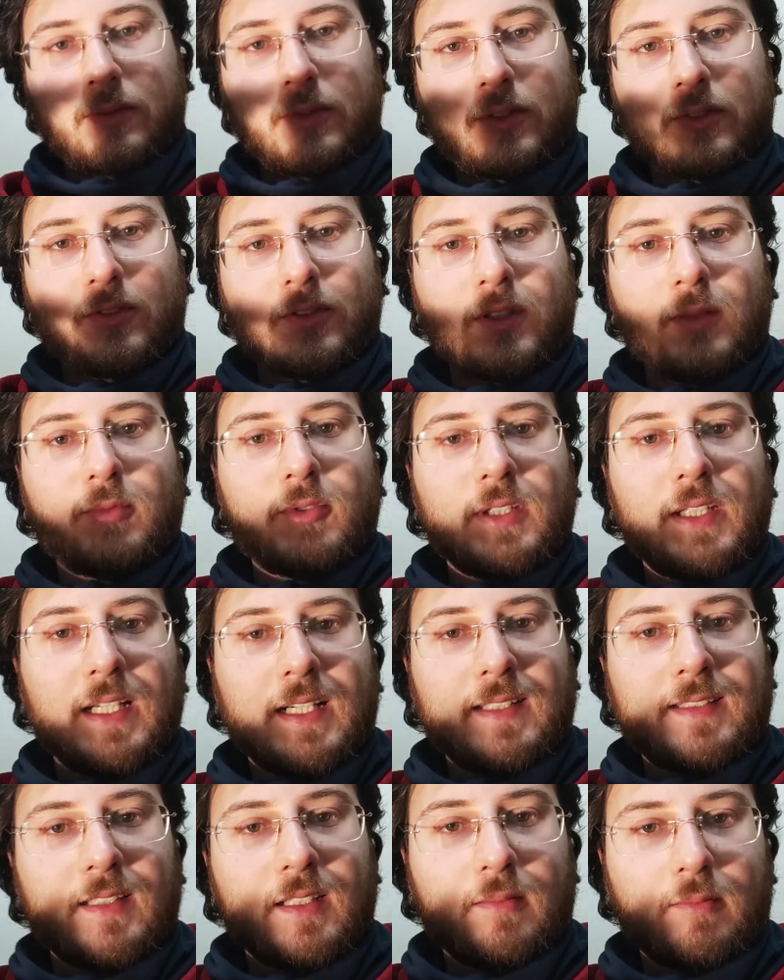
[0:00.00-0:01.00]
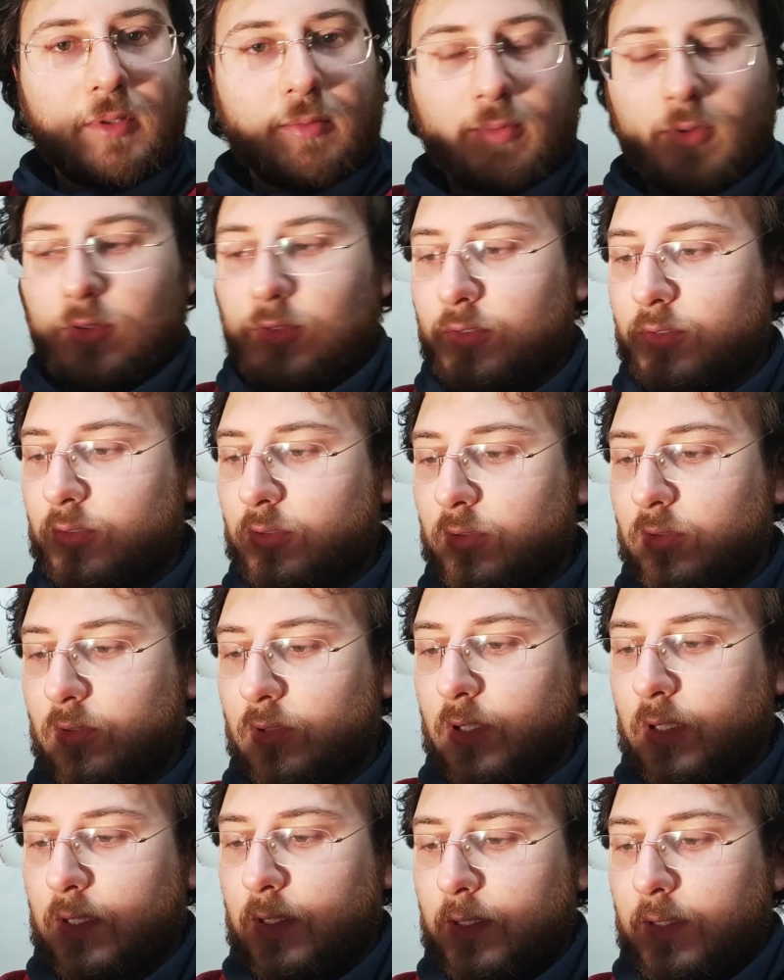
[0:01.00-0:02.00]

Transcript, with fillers: questo tipo di resina mi posso